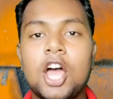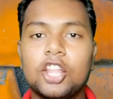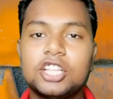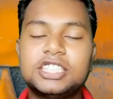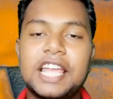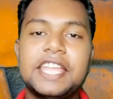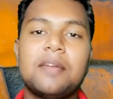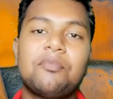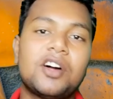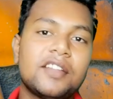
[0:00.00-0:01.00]
तो जाइए
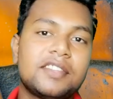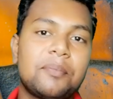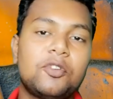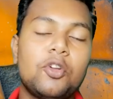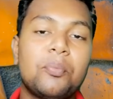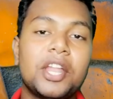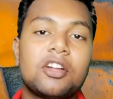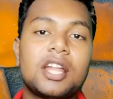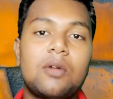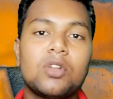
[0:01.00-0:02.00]
फर्स्ट से ट्यूब बडी को
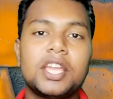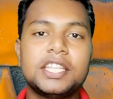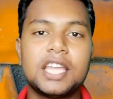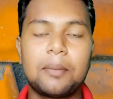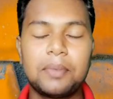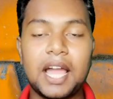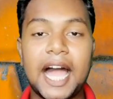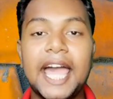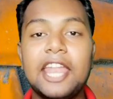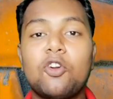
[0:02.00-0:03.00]
डाउनलोड कीजिए अपने
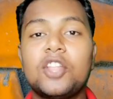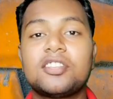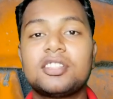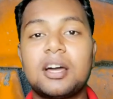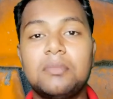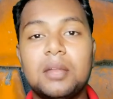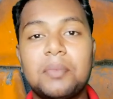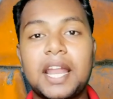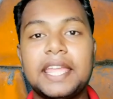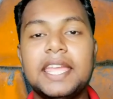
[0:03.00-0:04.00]
हाई रेगुलेशन थमनेल
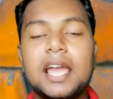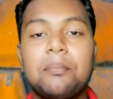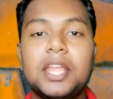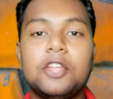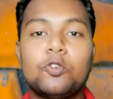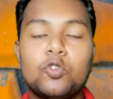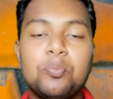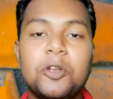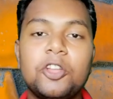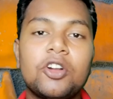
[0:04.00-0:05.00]
बनाइए अपने
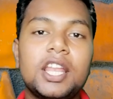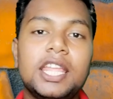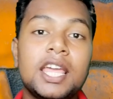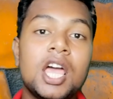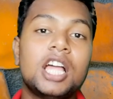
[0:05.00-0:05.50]
यूट्यूब वीडियो के लिए